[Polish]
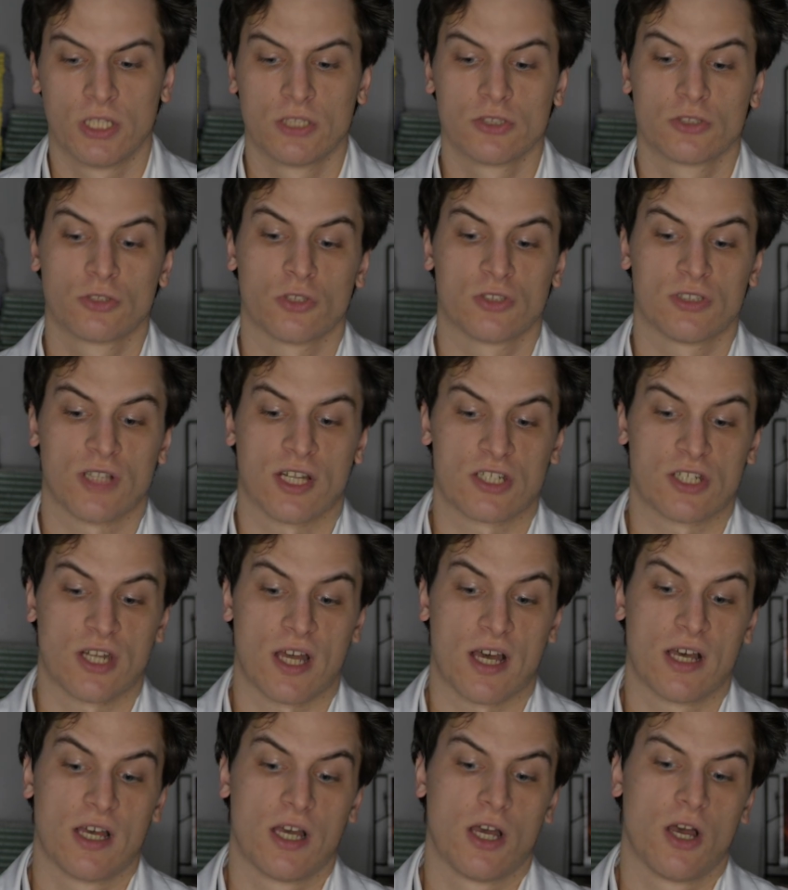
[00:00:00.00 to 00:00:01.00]
co
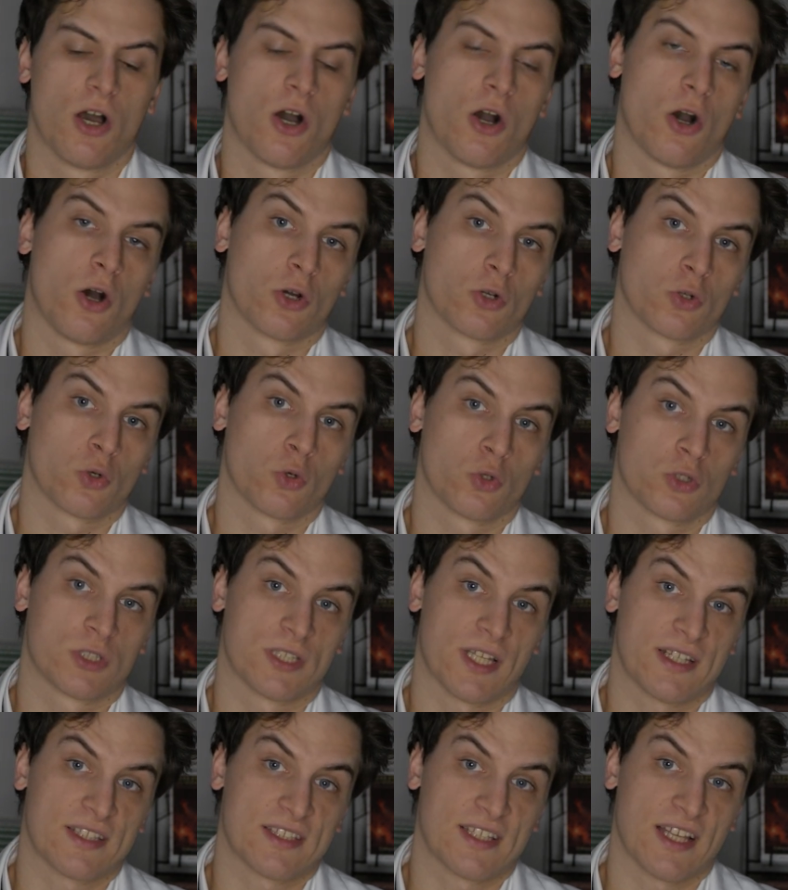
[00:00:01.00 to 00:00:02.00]
oznacza o ruchu
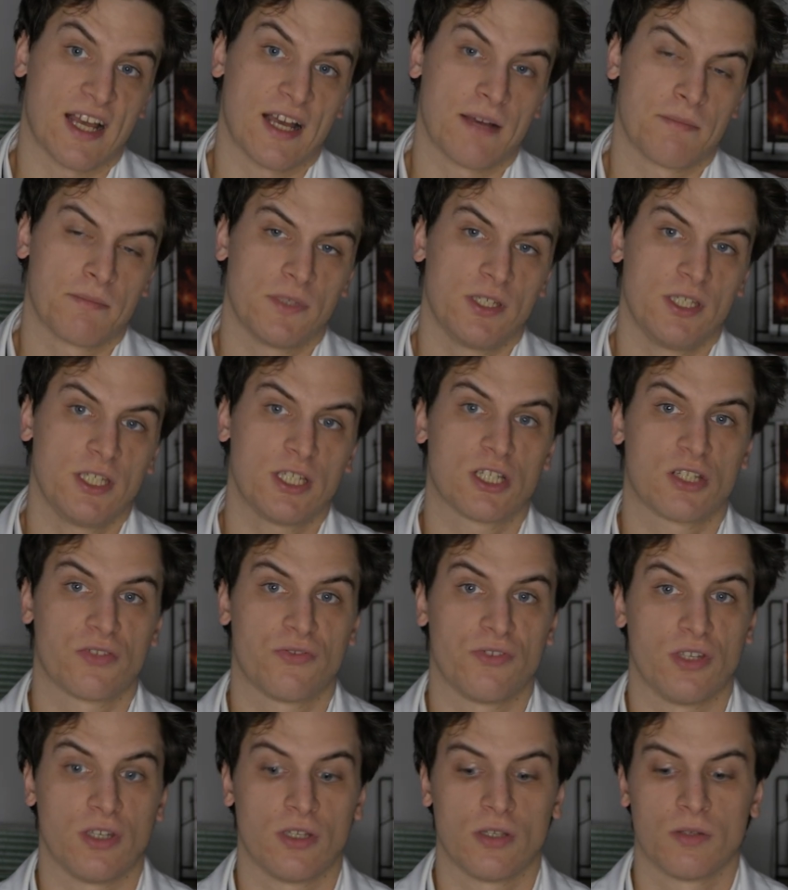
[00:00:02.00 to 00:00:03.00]
serca i
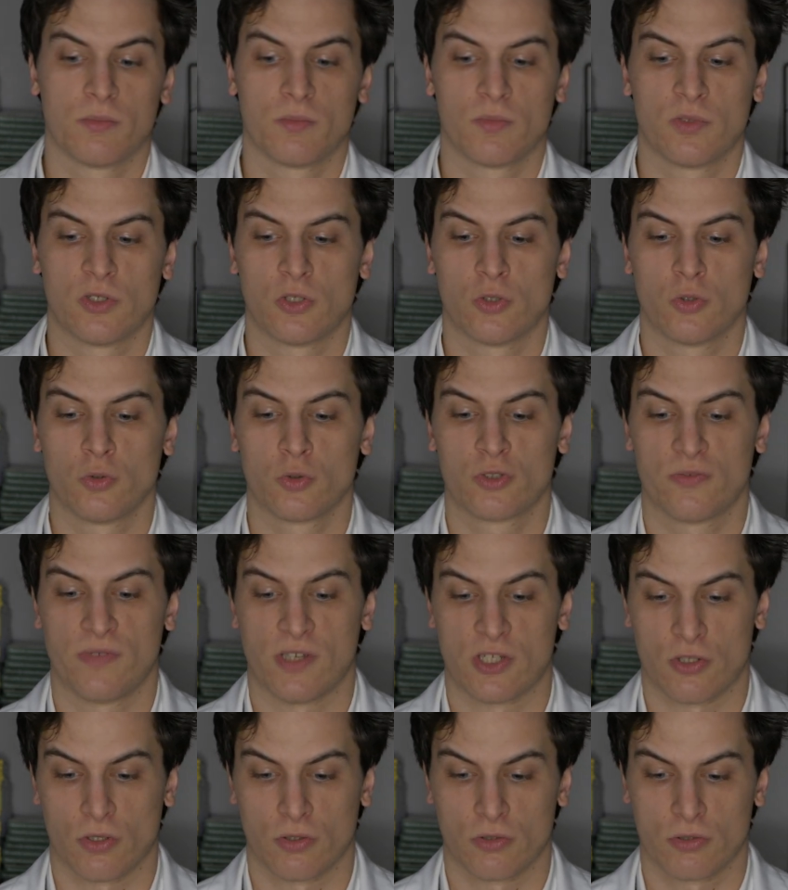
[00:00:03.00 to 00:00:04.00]
krwi u
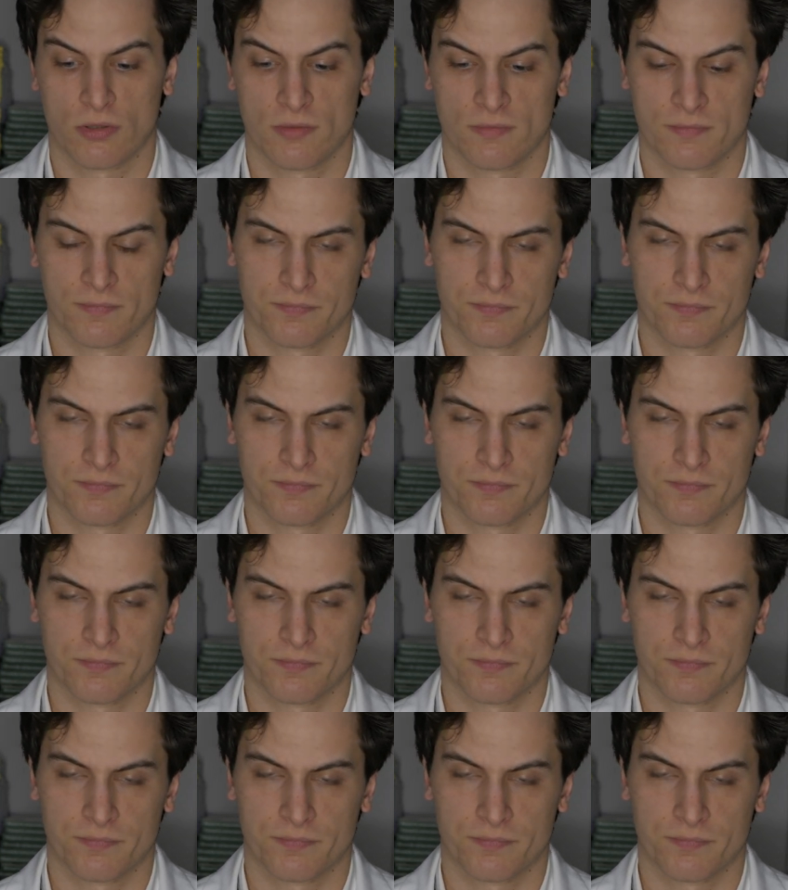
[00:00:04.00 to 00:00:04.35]
zwierząt.